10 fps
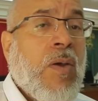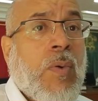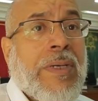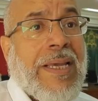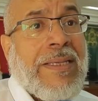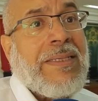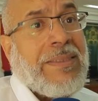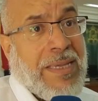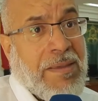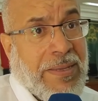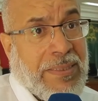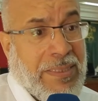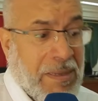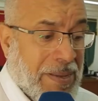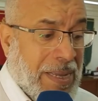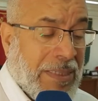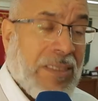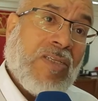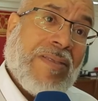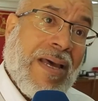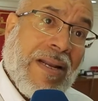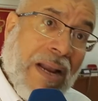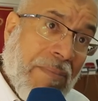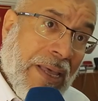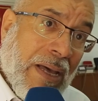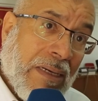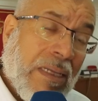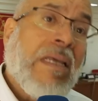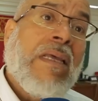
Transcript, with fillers: والرئيسه تغيبات دابا هذه الجلسه الرابعه